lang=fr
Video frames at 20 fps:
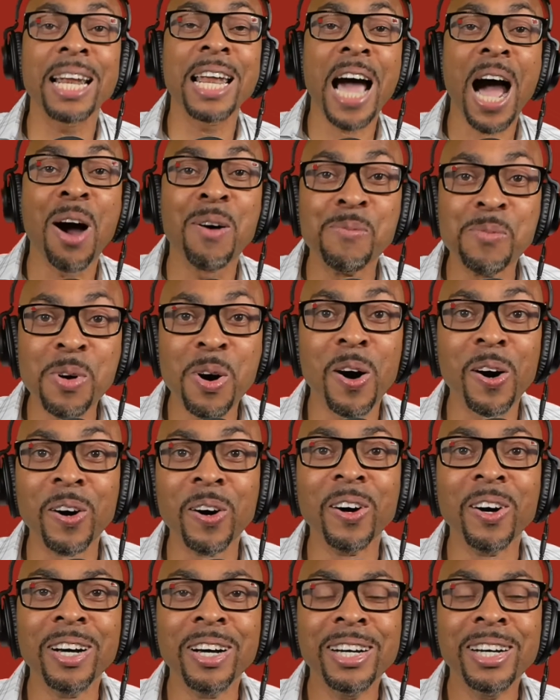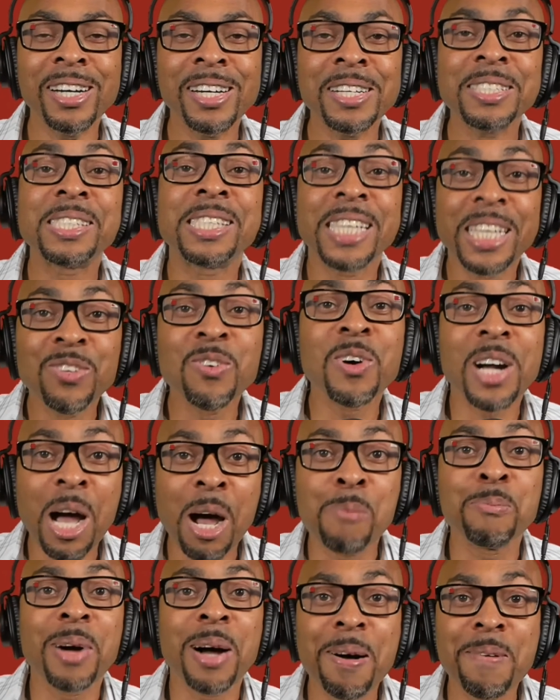la mort si nous
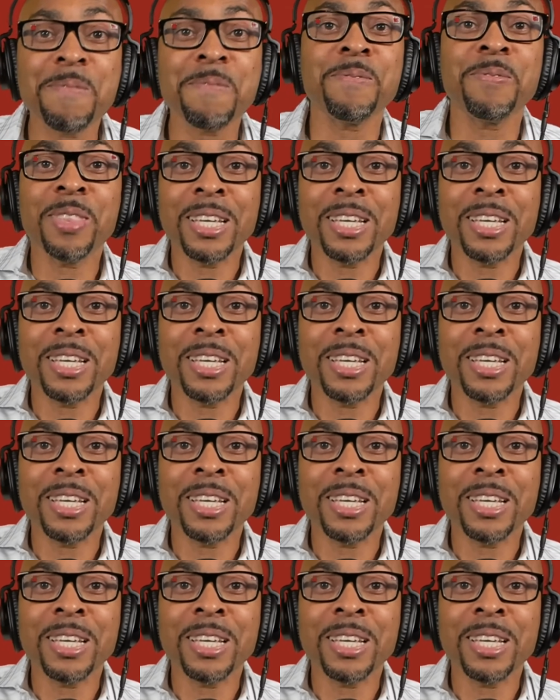capables